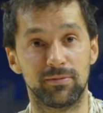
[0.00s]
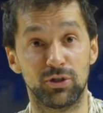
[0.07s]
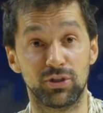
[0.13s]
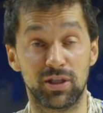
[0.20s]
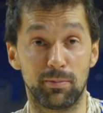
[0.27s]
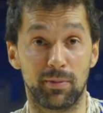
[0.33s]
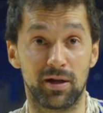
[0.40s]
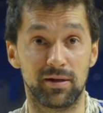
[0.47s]
no
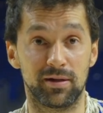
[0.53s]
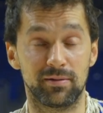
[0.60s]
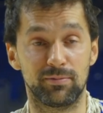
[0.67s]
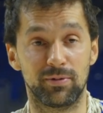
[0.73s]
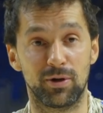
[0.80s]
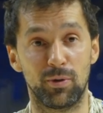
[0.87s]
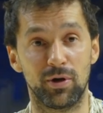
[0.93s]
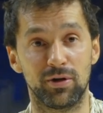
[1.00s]
está mal,
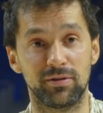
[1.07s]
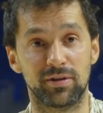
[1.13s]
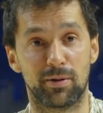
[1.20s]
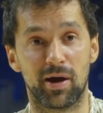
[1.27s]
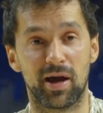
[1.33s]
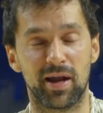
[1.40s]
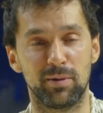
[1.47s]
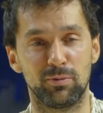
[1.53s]
pero bueno,
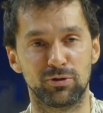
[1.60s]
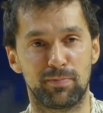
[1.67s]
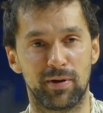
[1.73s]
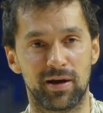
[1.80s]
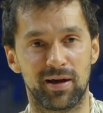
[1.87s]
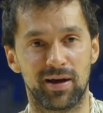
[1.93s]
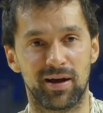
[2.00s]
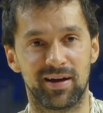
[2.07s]
trabajaremos
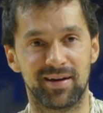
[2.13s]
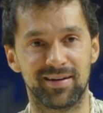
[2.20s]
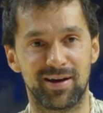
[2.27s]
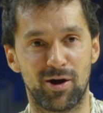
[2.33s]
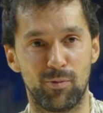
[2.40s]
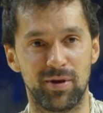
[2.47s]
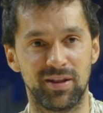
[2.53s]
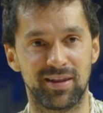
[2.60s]
para
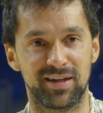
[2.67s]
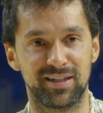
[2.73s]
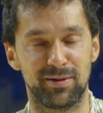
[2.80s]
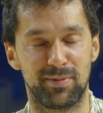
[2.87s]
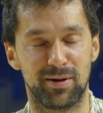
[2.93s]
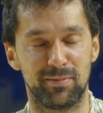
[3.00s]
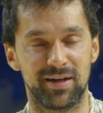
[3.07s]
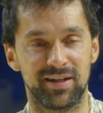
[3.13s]
aumentar ese
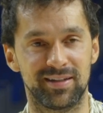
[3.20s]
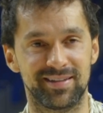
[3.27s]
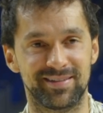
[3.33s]
palmarés.